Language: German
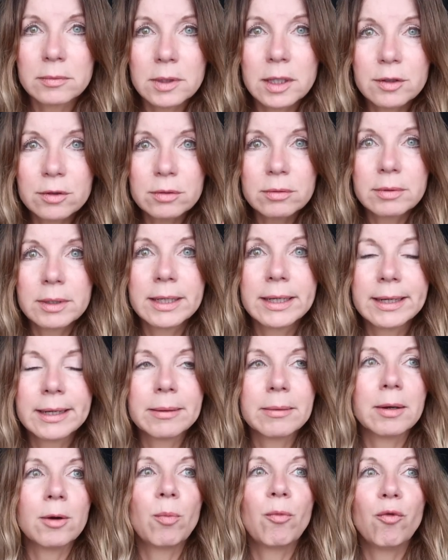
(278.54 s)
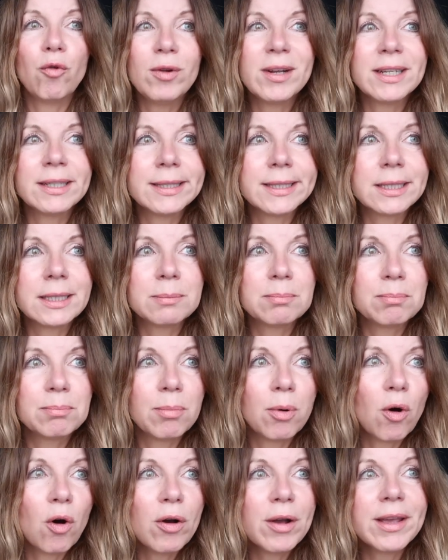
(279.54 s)
also obwohl ja diese
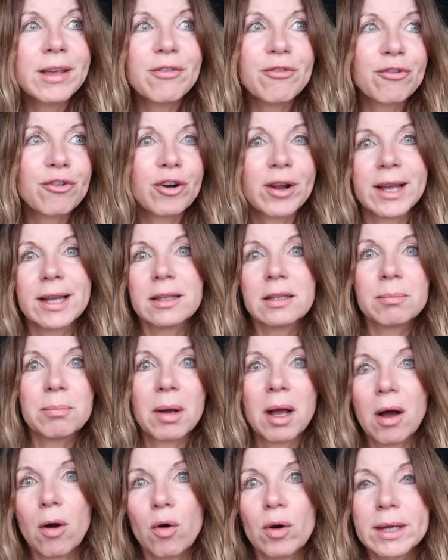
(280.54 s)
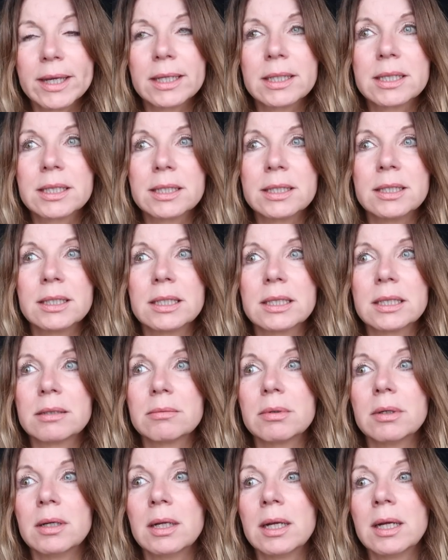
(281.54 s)
Boyfriend-Braue jetzt in ist,
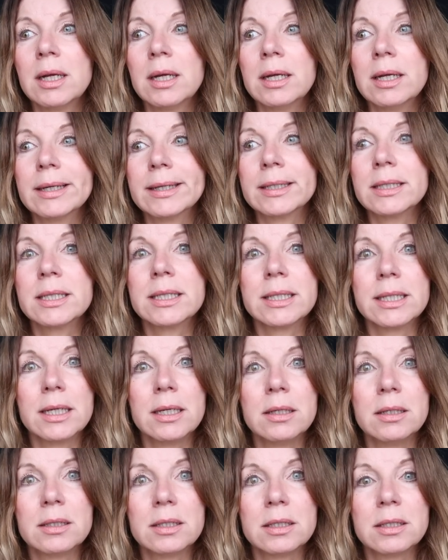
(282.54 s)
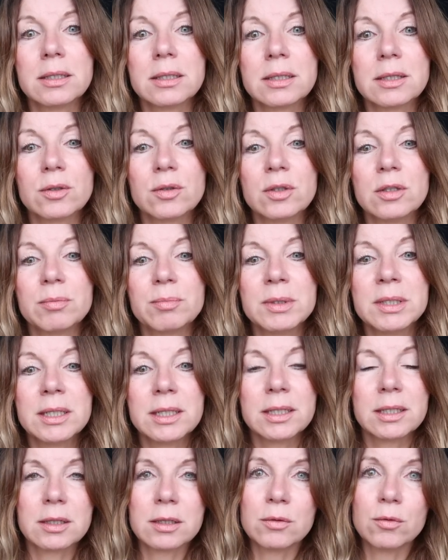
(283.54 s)
aber ganz ehrlich, also ich bin ja
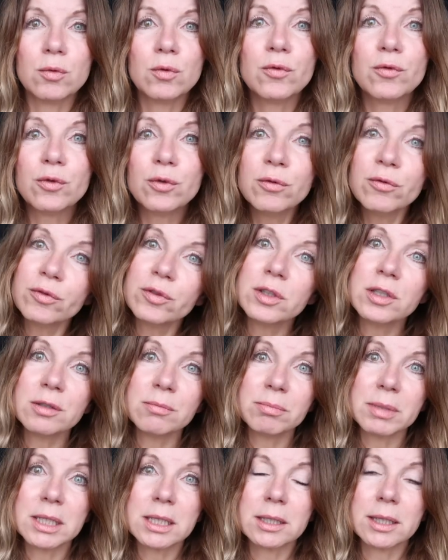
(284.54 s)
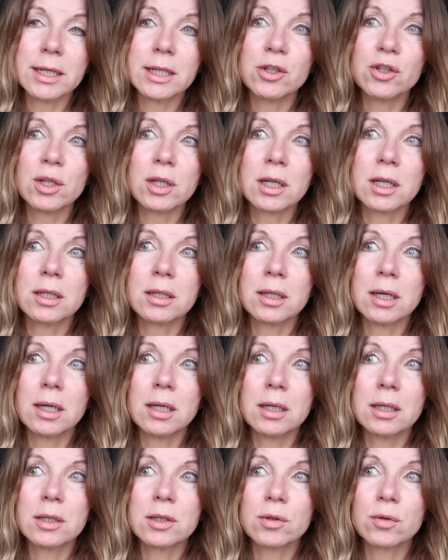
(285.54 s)
jetzt im Ü50, im
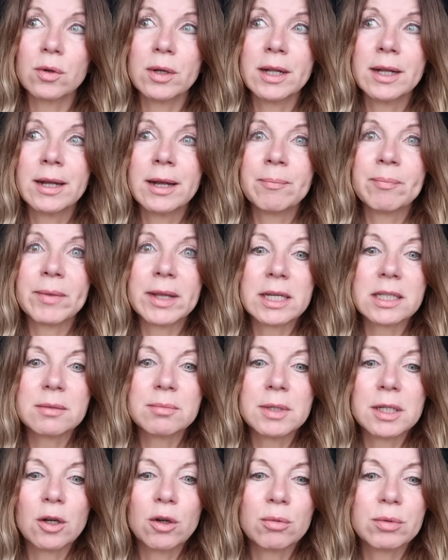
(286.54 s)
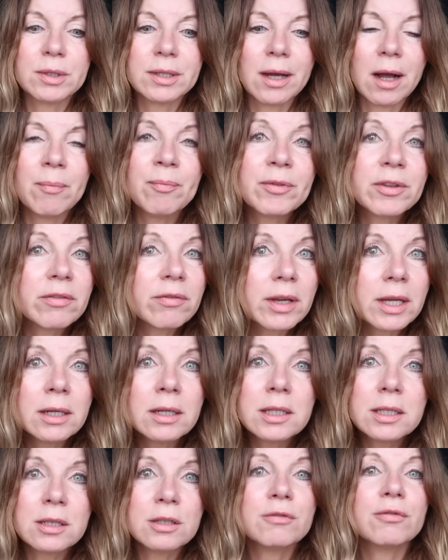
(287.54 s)
Best-Ager-Kanal, also erstmal glaube ich, haben die
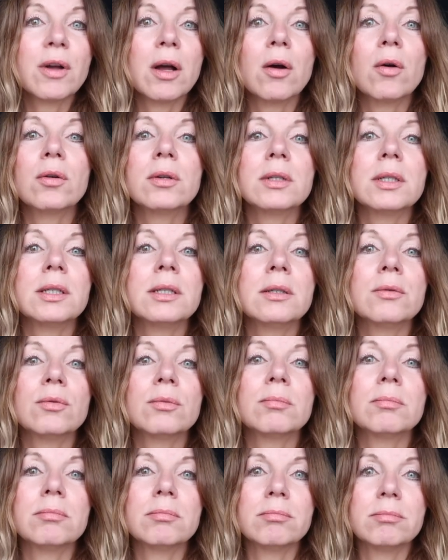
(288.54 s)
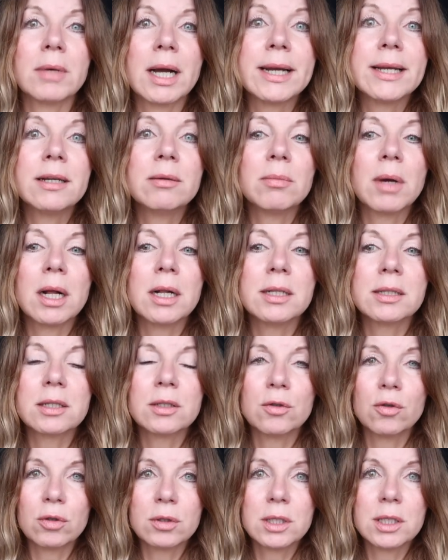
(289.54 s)
wenigsten Frauen in meinem Alter
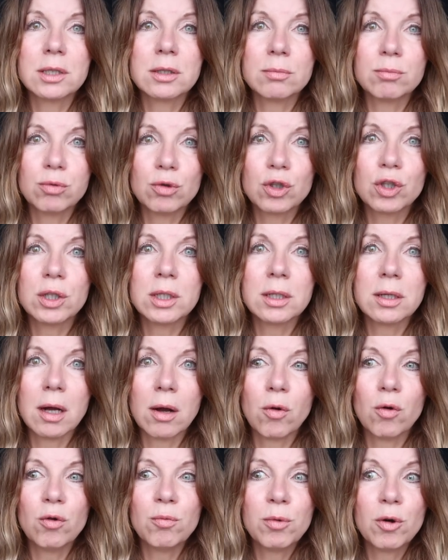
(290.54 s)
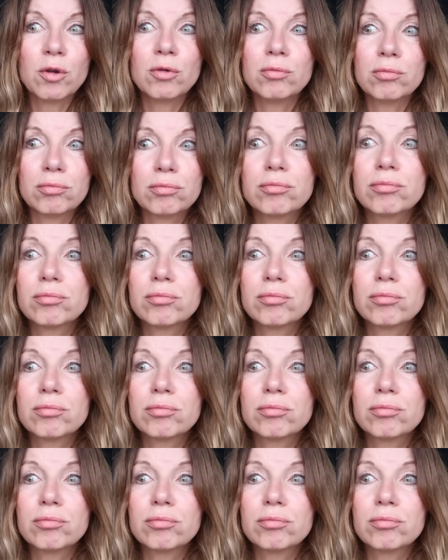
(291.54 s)
noch diese buschigen Augenbrauen,